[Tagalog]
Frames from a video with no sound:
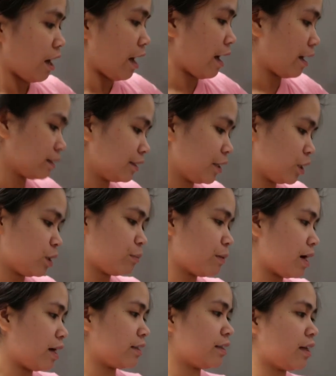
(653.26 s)
At ngayon
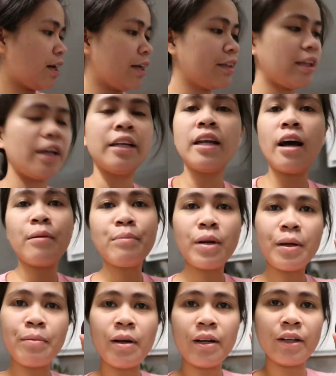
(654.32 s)
naman, kakain tayo ng
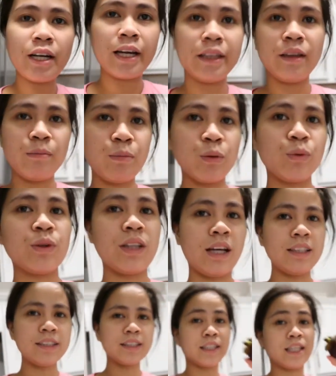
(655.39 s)
very, very light na
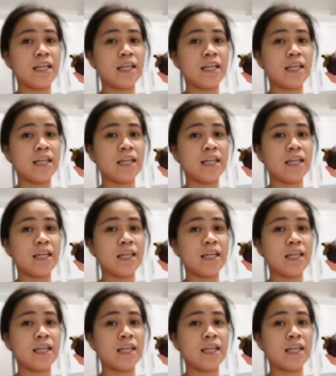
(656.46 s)
prutas.